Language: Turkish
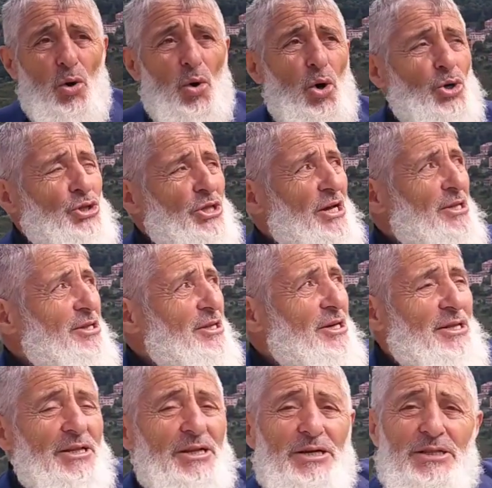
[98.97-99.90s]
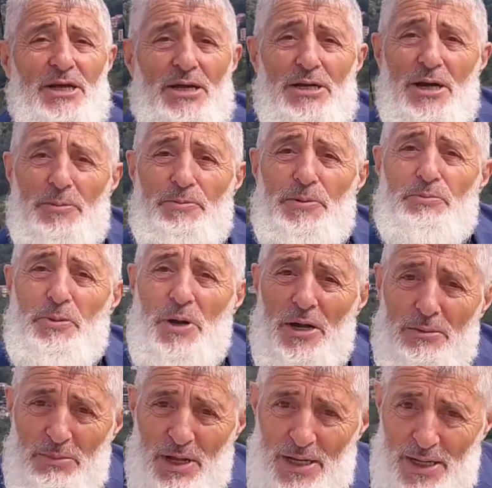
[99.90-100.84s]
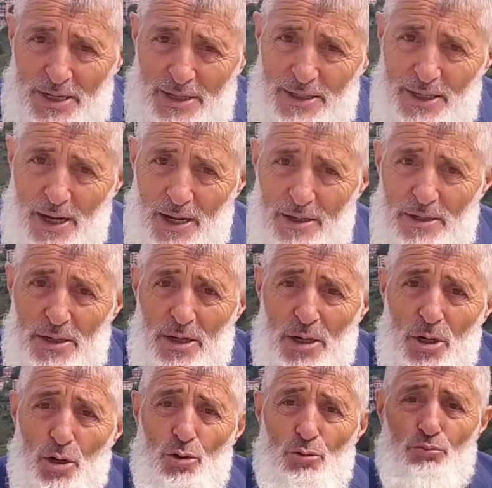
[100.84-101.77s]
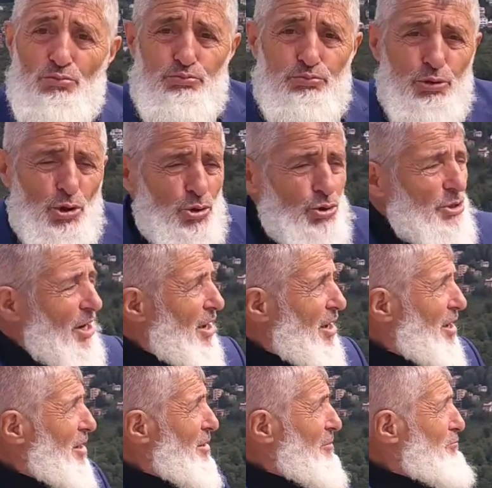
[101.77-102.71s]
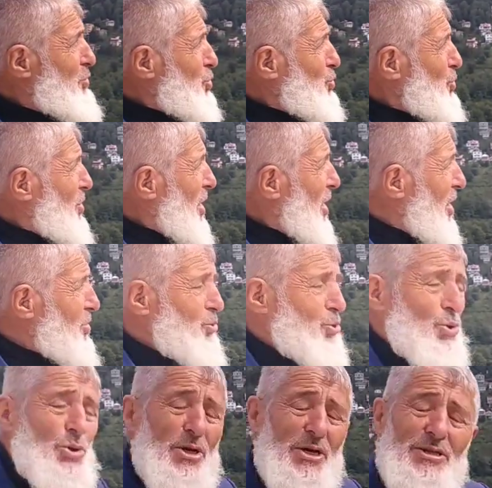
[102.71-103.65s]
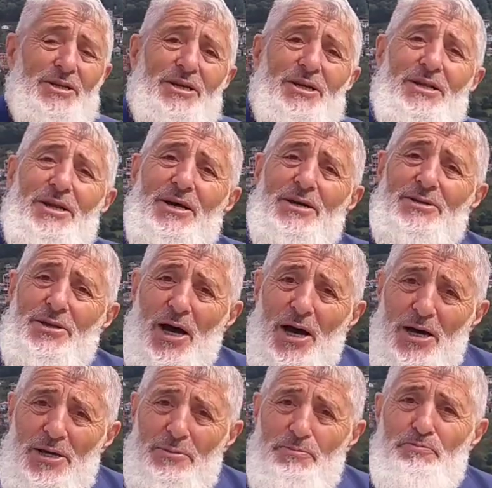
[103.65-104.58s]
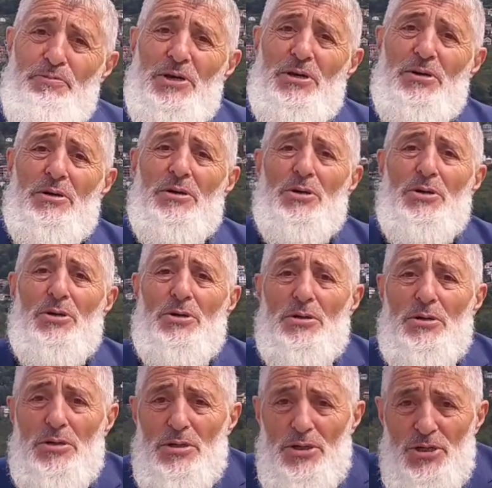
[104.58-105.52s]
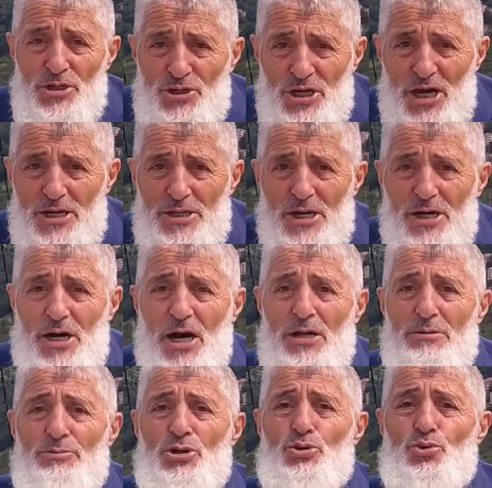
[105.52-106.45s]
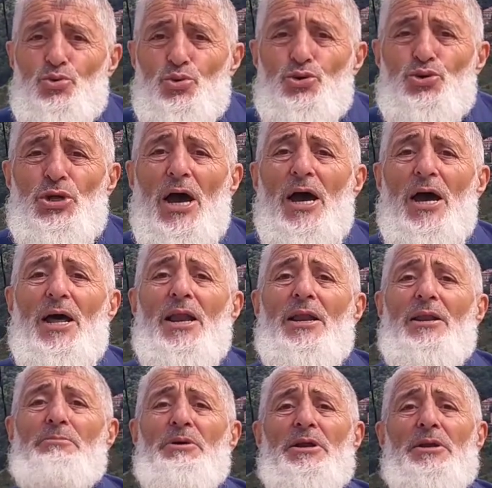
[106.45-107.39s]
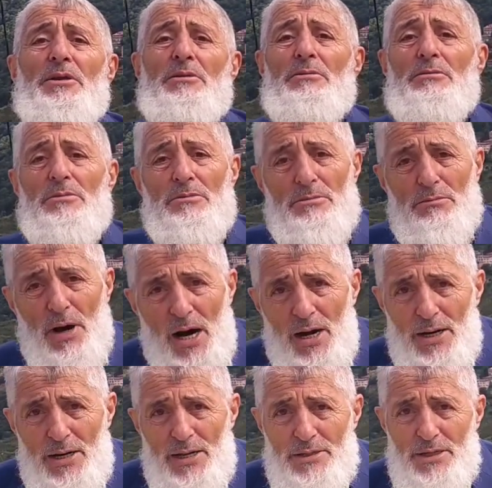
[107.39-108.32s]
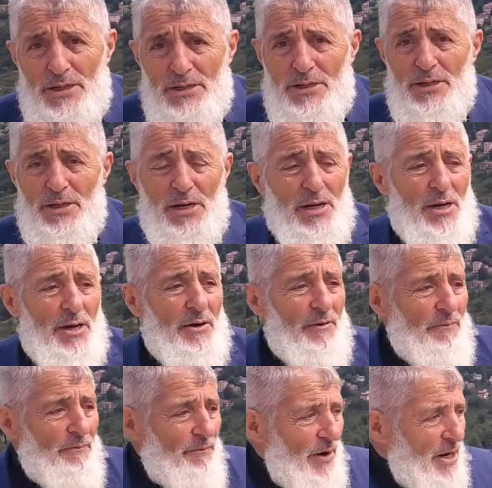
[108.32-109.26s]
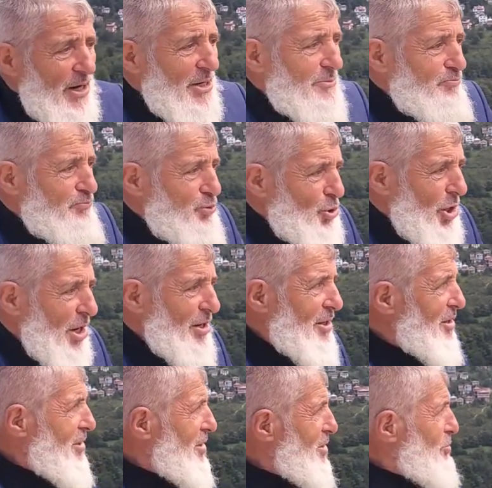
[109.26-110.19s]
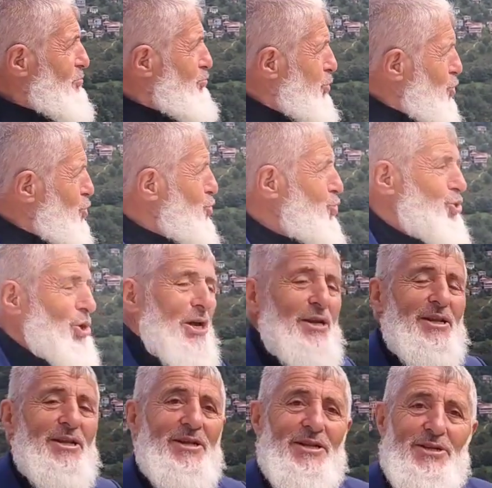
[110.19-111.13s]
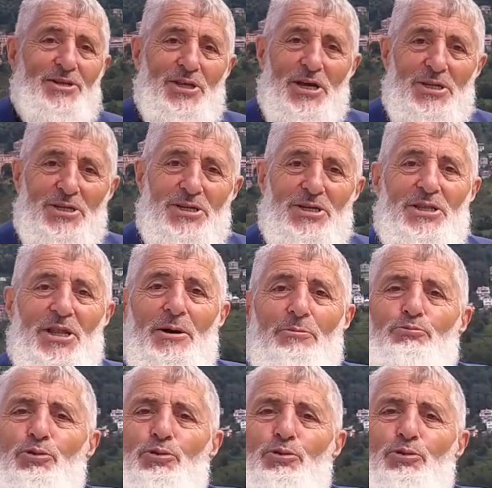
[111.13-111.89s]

orada etkinlikleri yapıp kalmalarıyla burada bütün her türlü etkinliğe sahip bir e, içeride kalmış güzel bir mahalledir. Fakat buranın bu güzelliğin içerisinde,